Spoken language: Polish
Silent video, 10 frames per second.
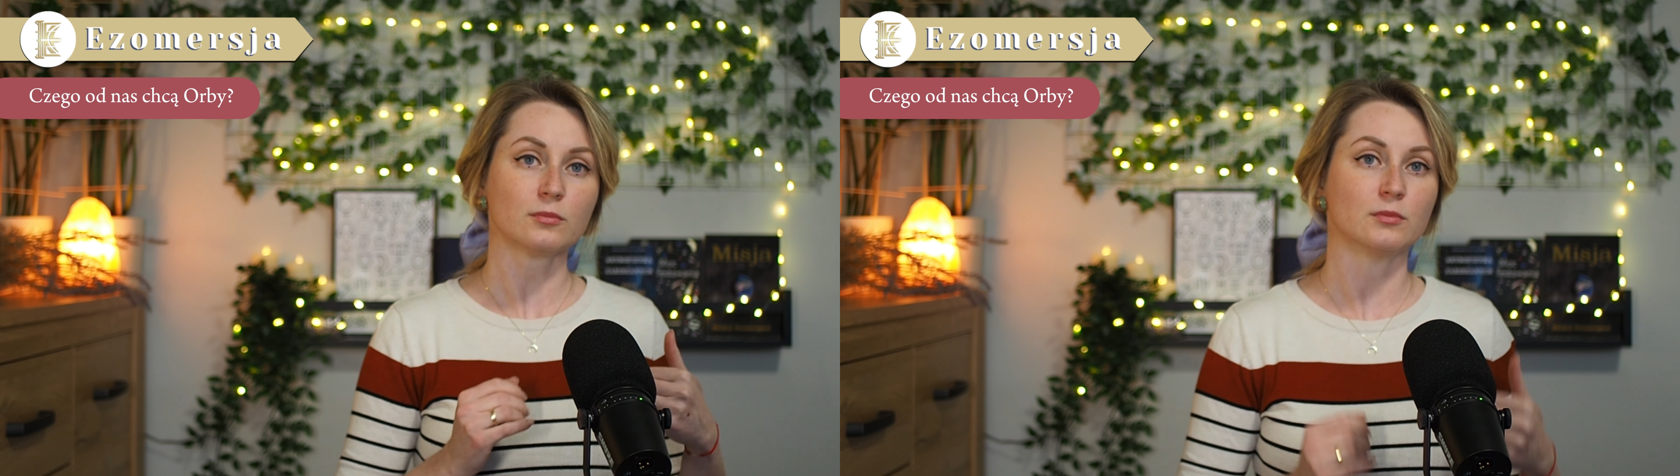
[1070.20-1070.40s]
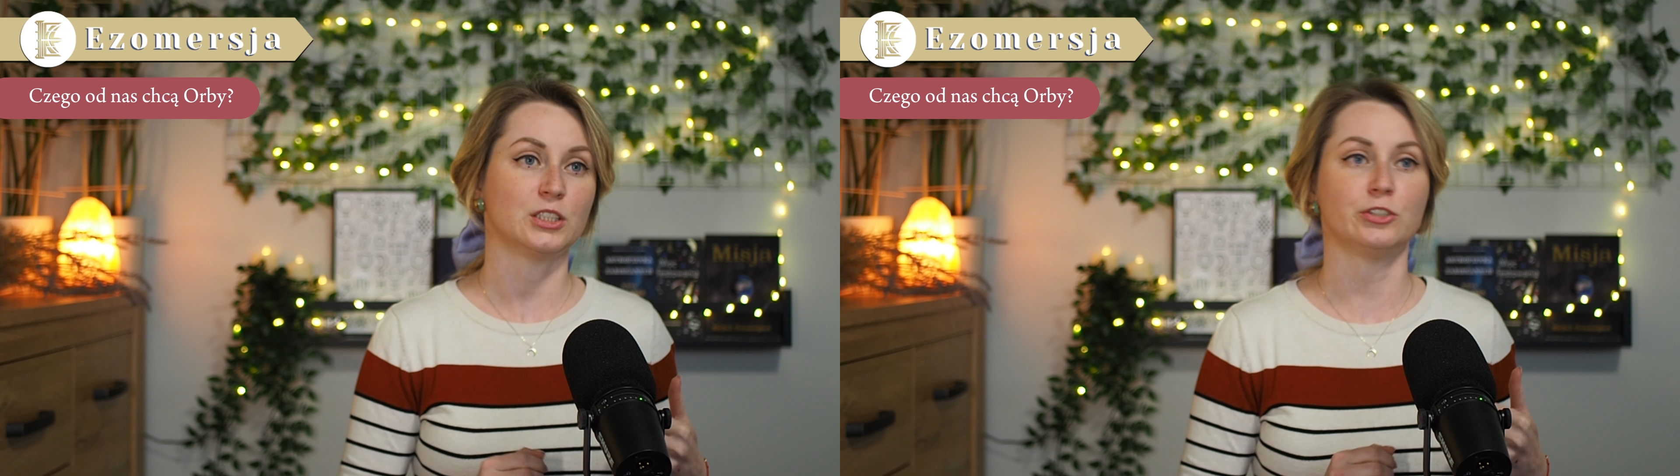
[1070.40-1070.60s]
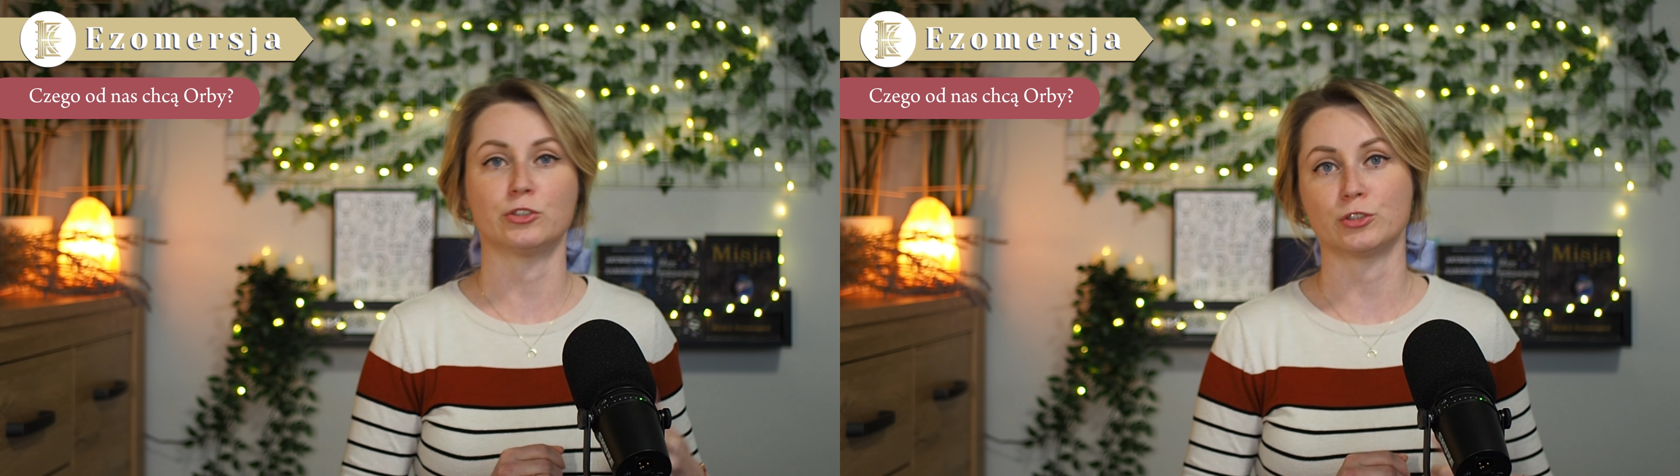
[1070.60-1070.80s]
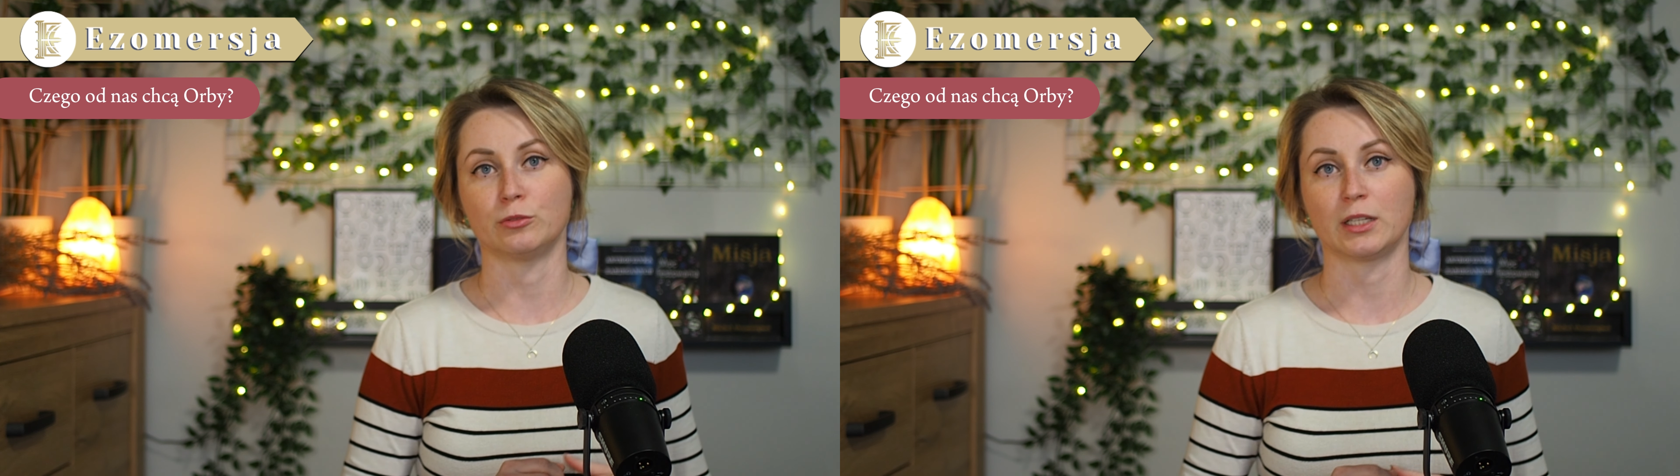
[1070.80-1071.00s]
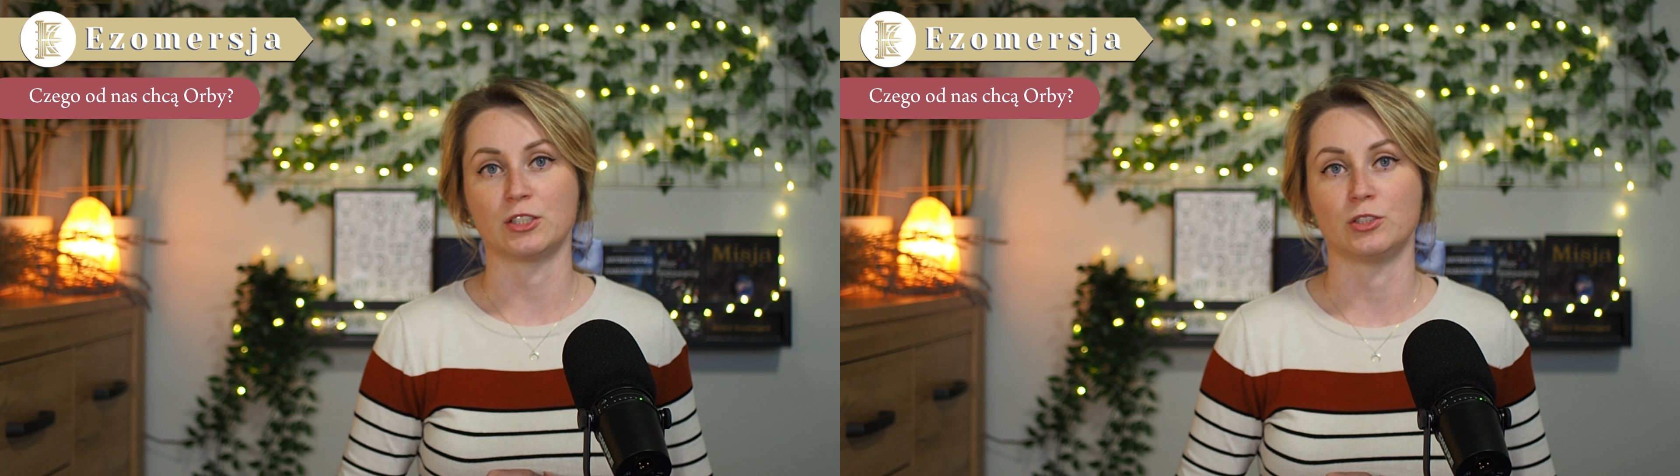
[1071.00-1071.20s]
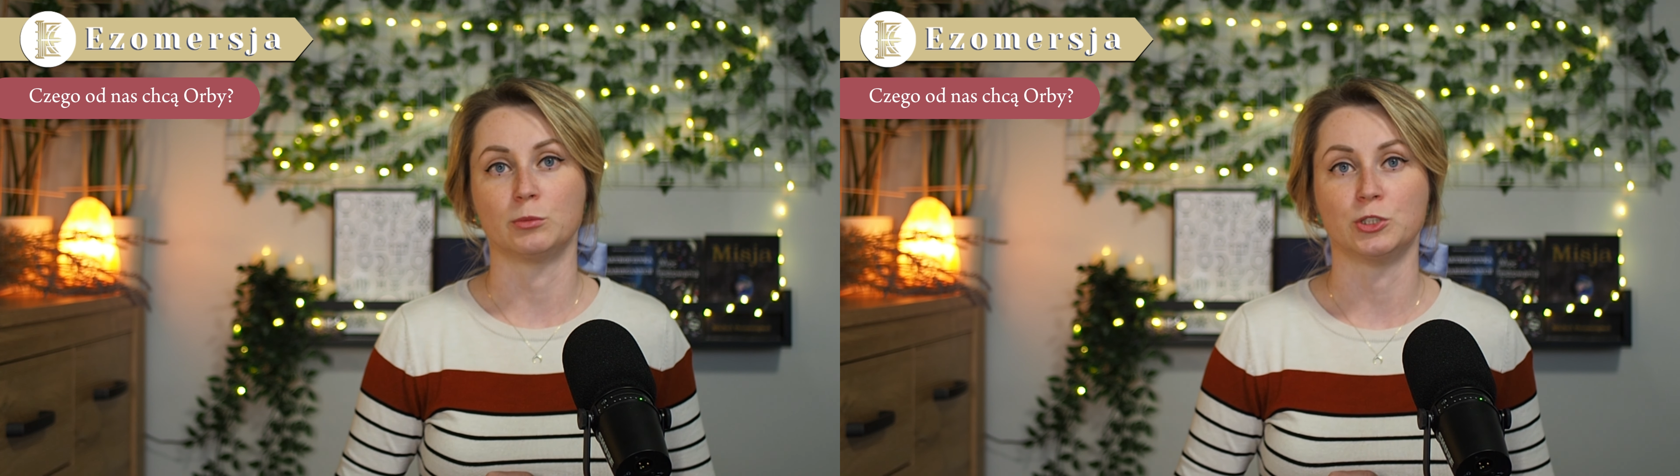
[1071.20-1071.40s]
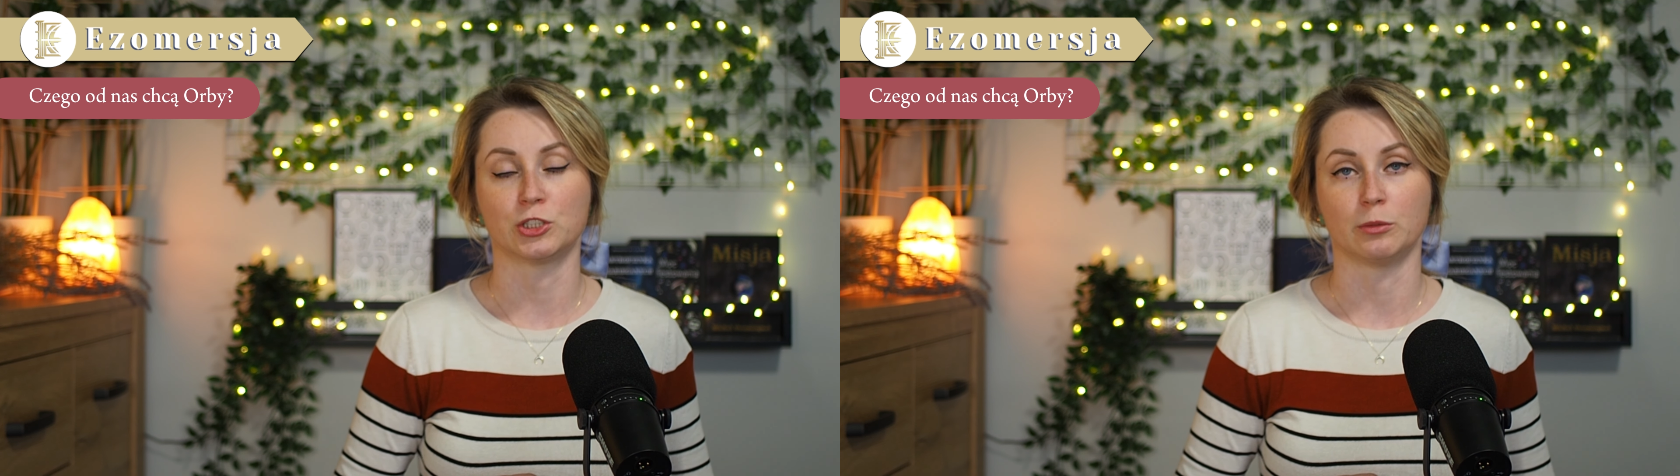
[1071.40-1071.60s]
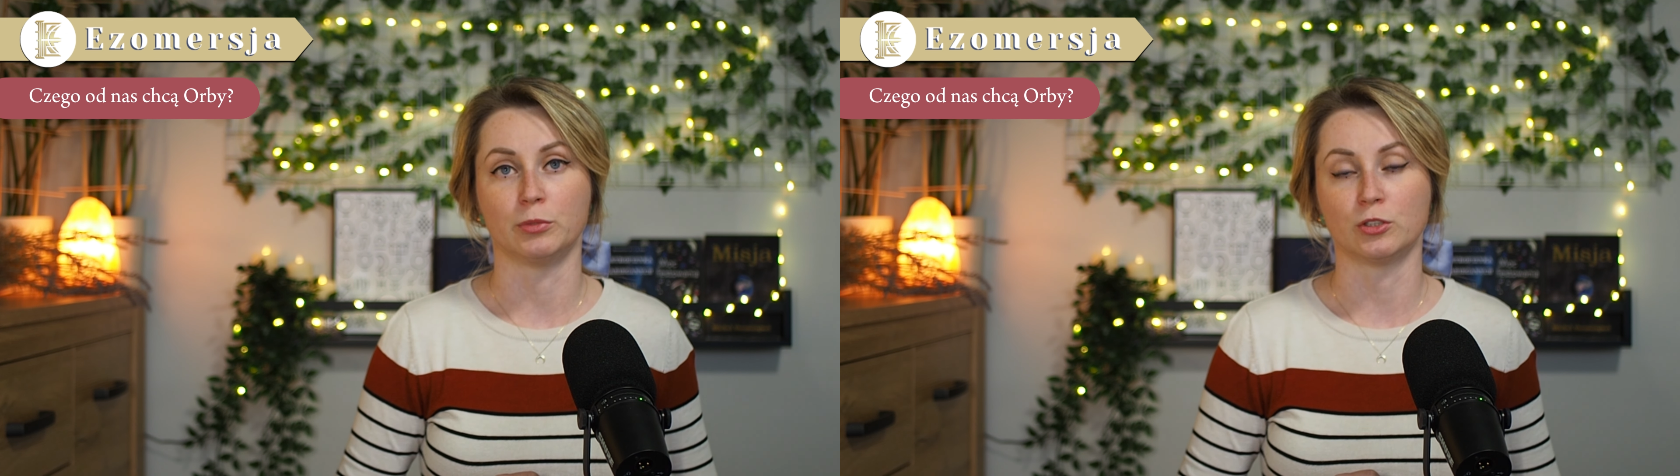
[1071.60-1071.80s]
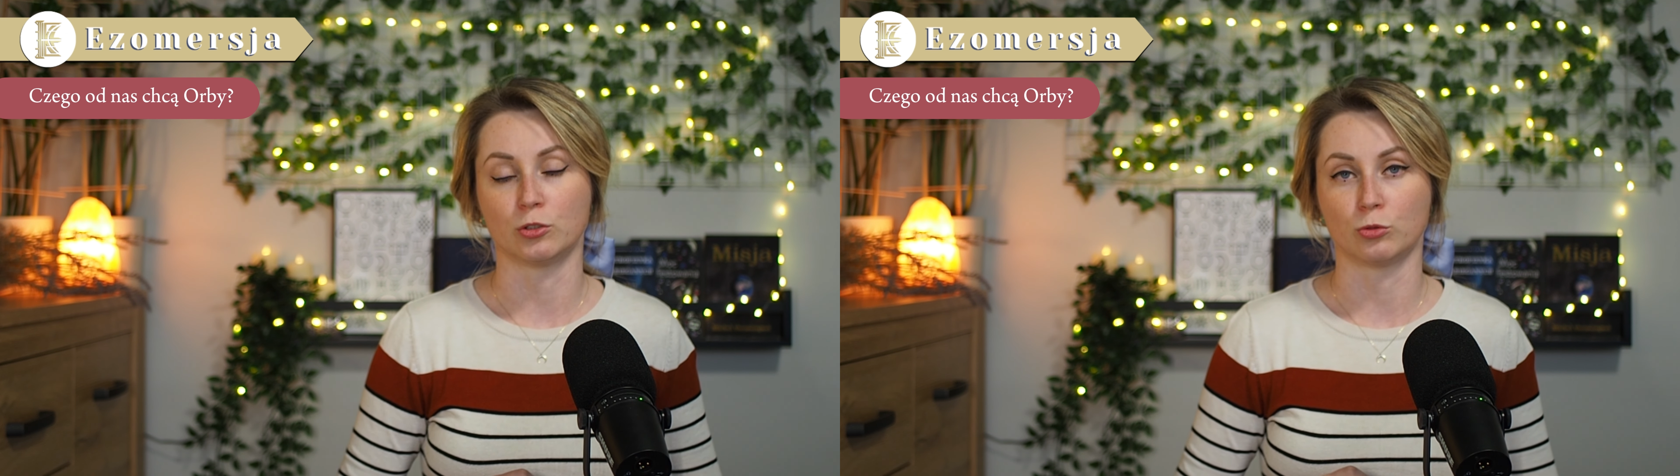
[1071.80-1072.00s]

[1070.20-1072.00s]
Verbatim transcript: jeśli to są jakieś demoniczne byty,